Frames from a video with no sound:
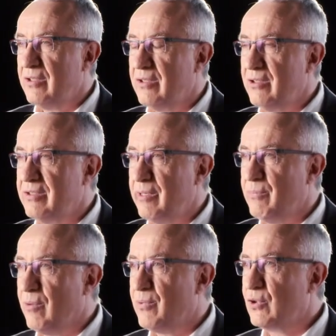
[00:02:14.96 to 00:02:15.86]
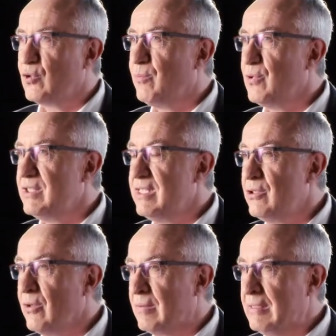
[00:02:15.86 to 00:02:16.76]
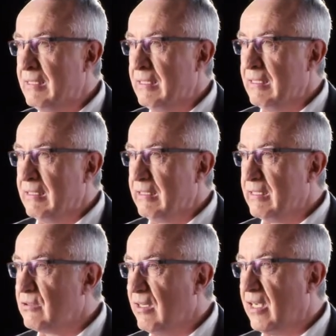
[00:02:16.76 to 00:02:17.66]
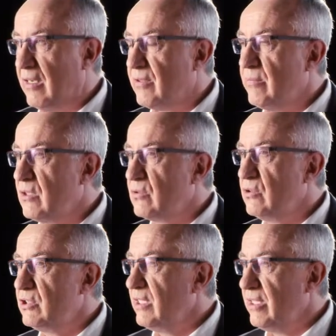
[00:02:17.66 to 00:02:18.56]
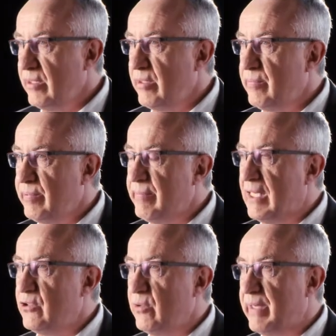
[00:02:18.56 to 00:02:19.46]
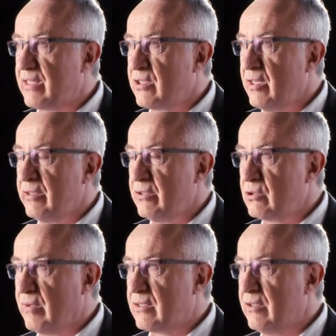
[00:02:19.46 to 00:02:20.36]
de ses propres compositions. Et cela a vraiment touché euh, pas mal de personnes. Je crois